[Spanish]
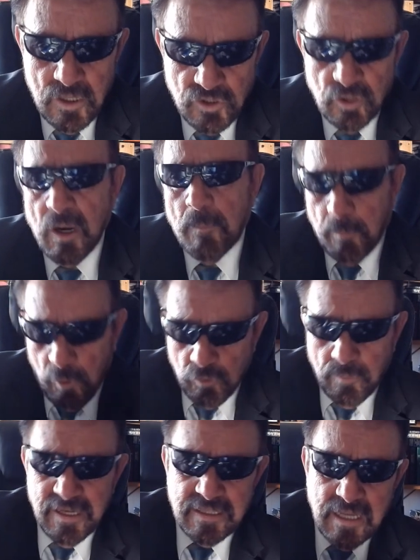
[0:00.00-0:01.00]
sino el
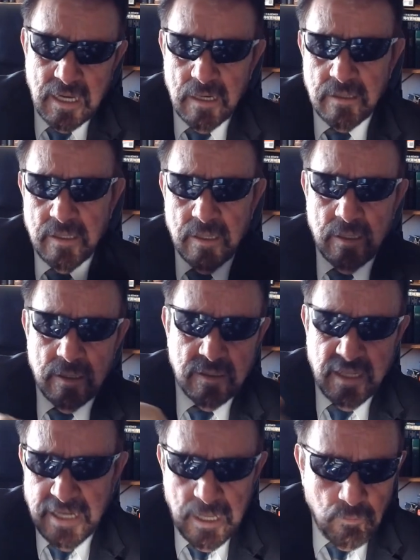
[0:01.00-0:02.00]
apoyo militar y,
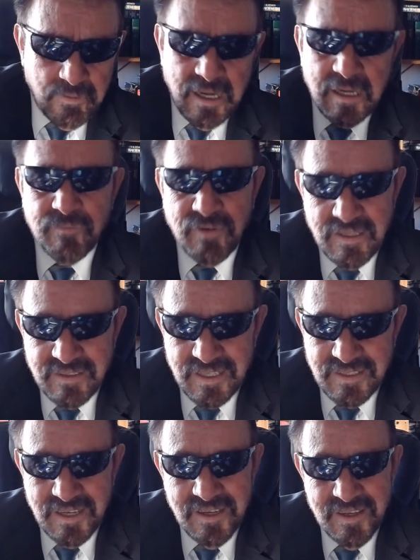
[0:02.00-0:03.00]
dinero, el que haga falta y
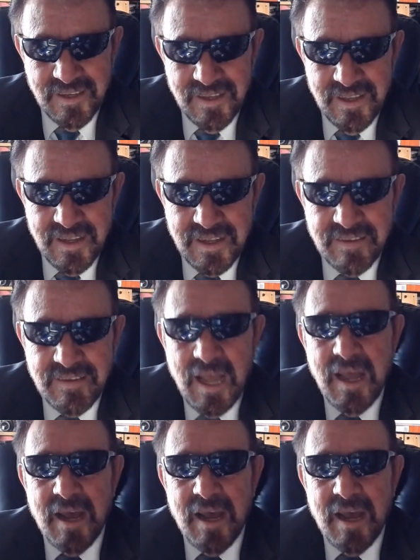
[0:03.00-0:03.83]
que ya